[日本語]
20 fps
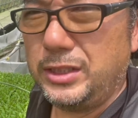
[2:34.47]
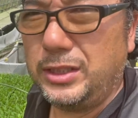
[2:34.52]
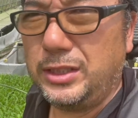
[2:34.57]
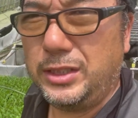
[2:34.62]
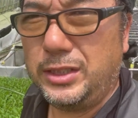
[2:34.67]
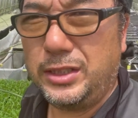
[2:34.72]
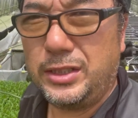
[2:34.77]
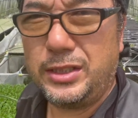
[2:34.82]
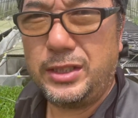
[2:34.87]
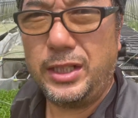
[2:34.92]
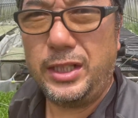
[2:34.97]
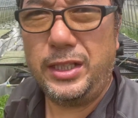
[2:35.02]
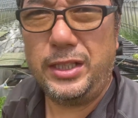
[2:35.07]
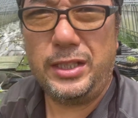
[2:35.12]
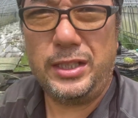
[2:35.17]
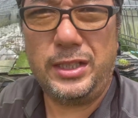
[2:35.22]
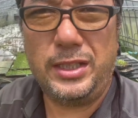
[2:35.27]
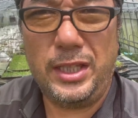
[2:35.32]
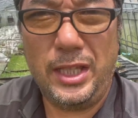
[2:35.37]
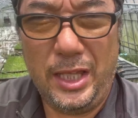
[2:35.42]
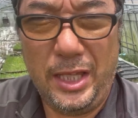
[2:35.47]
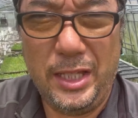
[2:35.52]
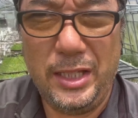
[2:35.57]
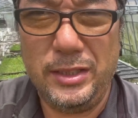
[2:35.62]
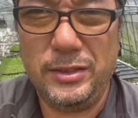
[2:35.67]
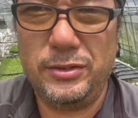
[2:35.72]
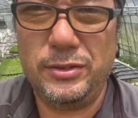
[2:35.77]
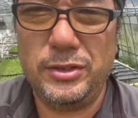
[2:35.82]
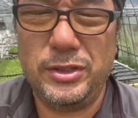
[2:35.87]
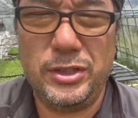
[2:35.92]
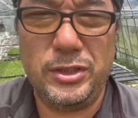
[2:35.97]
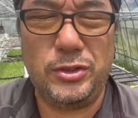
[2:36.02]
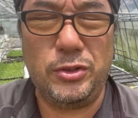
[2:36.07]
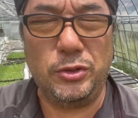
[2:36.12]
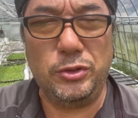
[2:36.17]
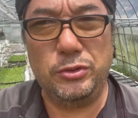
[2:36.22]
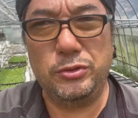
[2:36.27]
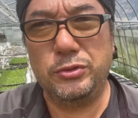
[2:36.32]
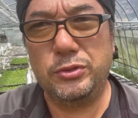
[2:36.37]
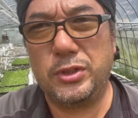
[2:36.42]
えしていっって随時と
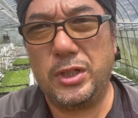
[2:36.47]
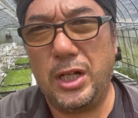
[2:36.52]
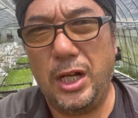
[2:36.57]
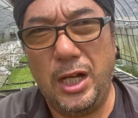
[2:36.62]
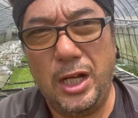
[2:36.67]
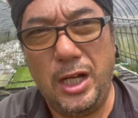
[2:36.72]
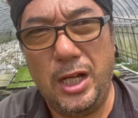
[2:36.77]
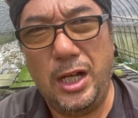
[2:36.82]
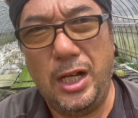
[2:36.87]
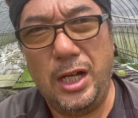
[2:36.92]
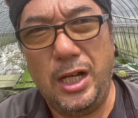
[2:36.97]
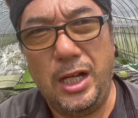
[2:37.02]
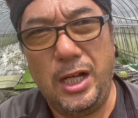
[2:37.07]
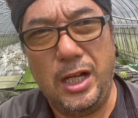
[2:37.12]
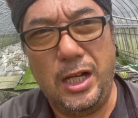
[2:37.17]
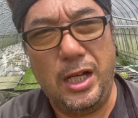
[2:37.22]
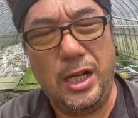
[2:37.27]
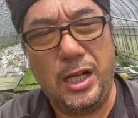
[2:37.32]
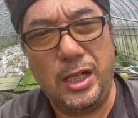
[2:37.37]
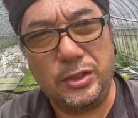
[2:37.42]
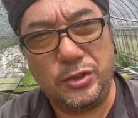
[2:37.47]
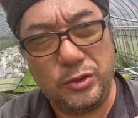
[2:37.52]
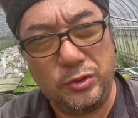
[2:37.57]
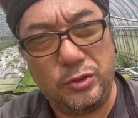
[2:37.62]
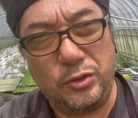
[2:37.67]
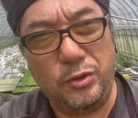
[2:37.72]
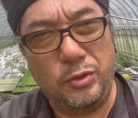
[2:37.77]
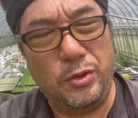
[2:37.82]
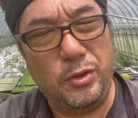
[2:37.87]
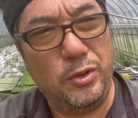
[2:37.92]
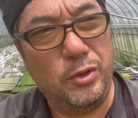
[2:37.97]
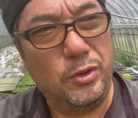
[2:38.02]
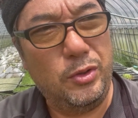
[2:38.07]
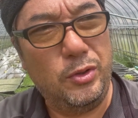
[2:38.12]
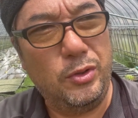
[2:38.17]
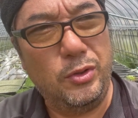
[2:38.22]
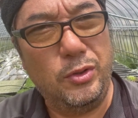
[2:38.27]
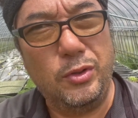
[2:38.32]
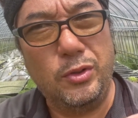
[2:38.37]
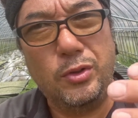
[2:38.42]
いうかちょっと
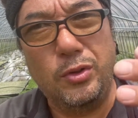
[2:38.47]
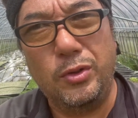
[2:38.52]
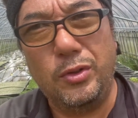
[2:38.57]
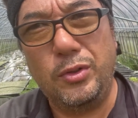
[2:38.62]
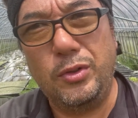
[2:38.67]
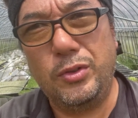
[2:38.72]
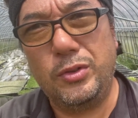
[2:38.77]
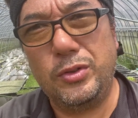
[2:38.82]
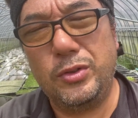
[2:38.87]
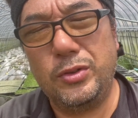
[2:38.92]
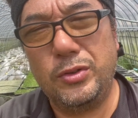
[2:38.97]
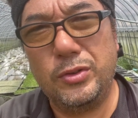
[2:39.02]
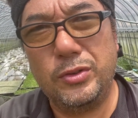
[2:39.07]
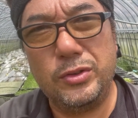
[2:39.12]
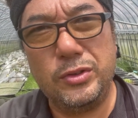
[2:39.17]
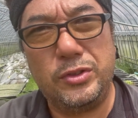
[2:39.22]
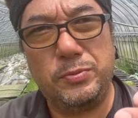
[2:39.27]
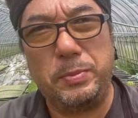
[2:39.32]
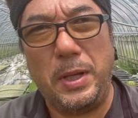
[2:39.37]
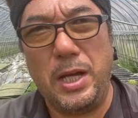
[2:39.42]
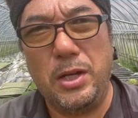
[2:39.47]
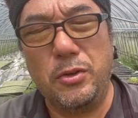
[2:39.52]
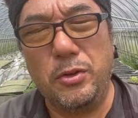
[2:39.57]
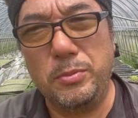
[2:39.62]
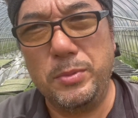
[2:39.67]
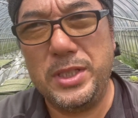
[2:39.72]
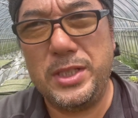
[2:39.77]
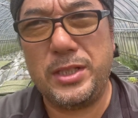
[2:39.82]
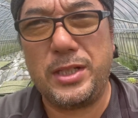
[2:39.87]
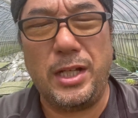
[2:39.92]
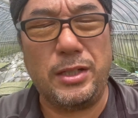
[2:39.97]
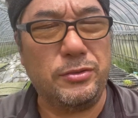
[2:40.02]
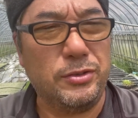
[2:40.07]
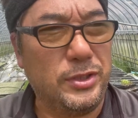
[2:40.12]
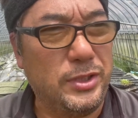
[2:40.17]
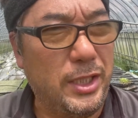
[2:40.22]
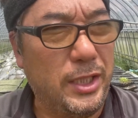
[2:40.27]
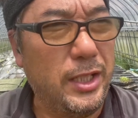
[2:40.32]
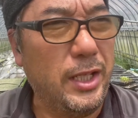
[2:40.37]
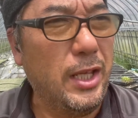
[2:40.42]
スパンを短く
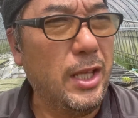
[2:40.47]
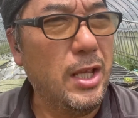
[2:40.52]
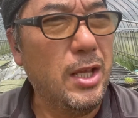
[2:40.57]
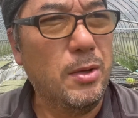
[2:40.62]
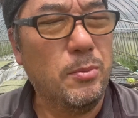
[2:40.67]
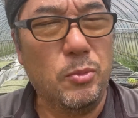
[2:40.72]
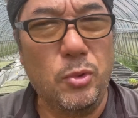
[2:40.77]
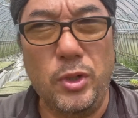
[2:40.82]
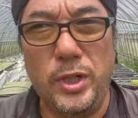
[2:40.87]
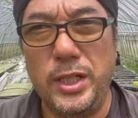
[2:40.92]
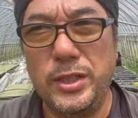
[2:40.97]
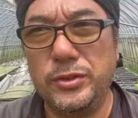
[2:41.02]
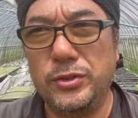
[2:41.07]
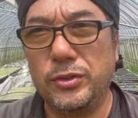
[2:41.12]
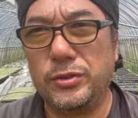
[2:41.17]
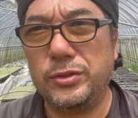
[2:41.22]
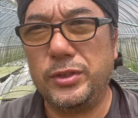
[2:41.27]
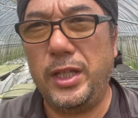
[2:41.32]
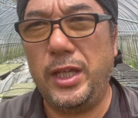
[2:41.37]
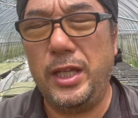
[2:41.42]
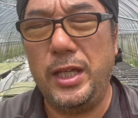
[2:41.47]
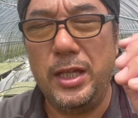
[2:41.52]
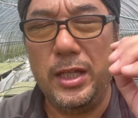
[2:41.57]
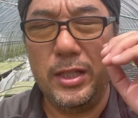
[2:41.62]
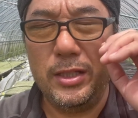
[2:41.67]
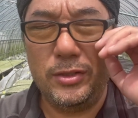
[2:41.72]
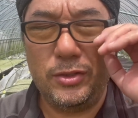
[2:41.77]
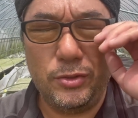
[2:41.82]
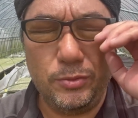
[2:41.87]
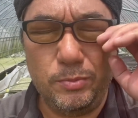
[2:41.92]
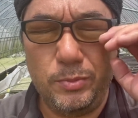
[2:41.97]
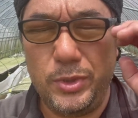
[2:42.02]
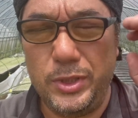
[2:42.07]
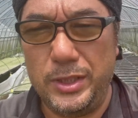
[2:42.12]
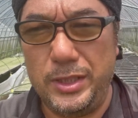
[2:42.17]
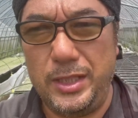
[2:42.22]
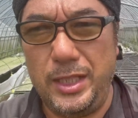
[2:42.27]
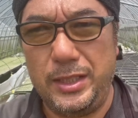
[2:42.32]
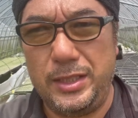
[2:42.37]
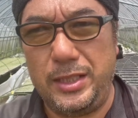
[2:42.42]
してねもう連続で準
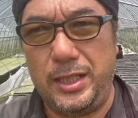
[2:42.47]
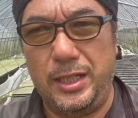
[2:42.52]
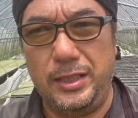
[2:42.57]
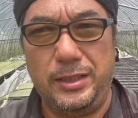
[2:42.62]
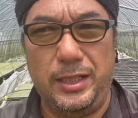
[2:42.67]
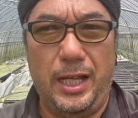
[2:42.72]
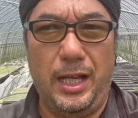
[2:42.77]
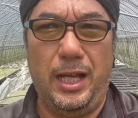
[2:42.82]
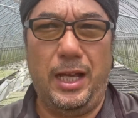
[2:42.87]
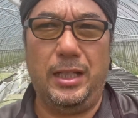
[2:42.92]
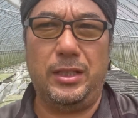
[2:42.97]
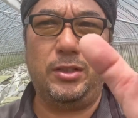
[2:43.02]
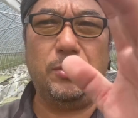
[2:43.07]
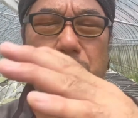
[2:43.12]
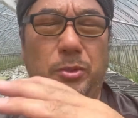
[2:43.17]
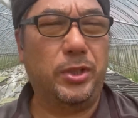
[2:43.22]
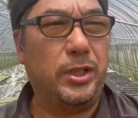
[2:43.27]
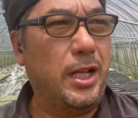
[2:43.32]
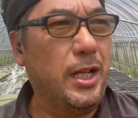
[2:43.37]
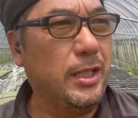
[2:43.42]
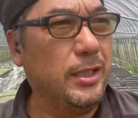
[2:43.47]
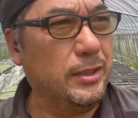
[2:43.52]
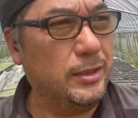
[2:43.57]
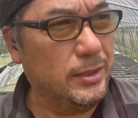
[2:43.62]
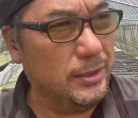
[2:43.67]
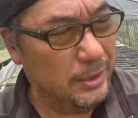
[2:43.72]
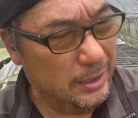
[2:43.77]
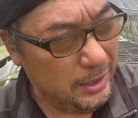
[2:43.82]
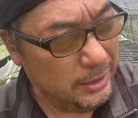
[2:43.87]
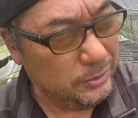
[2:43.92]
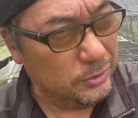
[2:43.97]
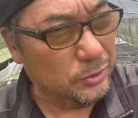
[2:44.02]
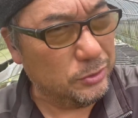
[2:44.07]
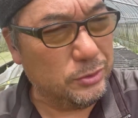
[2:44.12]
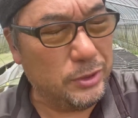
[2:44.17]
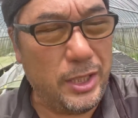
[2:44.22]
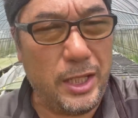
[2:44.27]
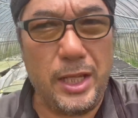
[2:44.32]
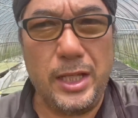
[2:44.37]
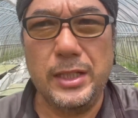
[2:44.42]
備できたらだーっともう、連
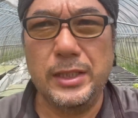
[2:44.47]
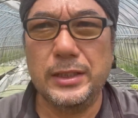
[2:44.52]
続で